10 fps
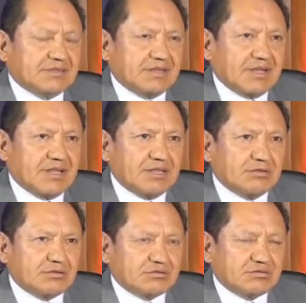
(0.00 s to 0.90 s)
El Canal
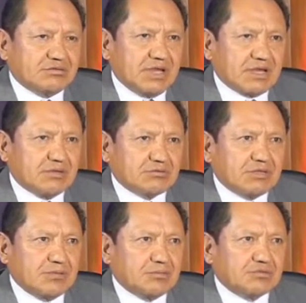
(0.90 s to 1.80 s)
2 de aquellos
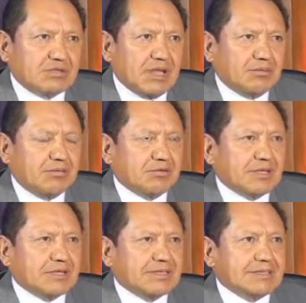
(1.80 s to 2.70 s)
tiempos, te hablo
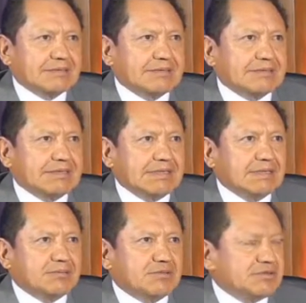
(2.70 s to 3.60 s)
que
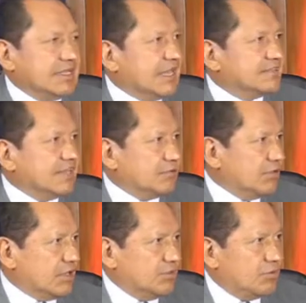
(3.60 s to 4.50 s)
pues tenía cero
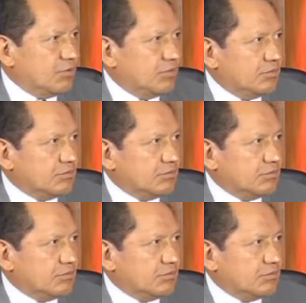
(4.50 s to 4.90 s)
equipo